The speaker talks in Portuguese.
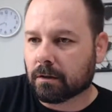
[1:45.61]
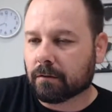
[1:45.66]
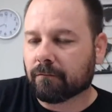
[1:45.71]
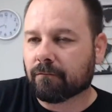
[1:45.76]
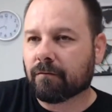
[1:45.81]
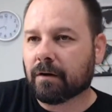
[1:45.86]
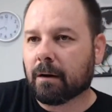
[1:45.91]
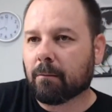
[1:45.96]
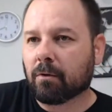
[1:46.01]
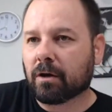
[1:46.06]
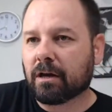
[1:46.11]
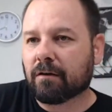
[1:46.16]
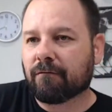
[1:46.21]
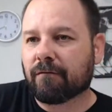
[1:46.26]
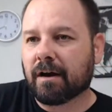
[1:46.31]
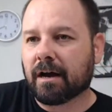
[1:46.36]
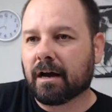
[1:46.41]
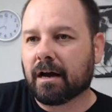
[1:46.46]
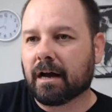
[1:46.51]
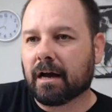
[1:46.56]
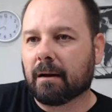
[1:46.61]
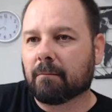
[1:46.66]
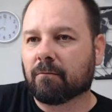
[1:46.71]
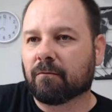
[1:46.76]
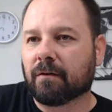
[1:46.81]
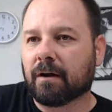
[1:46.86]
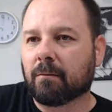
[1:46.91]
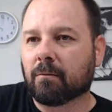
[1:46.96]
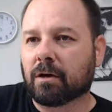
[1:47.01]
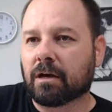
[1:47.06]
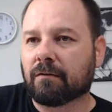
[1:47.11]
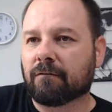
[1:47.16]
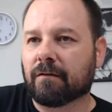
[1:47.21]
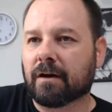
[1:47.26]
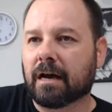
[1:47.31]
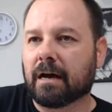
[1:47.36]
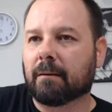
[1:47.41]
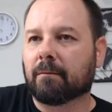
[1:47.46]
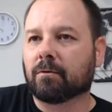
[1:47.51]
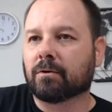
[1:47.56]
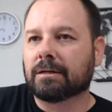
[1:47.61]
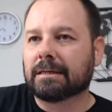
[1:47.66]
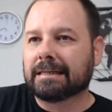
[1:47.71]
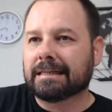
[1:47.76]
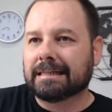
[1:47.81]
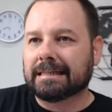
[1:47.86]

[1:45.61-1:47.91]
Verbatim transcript: Vamos que vamos, vamos que vamos.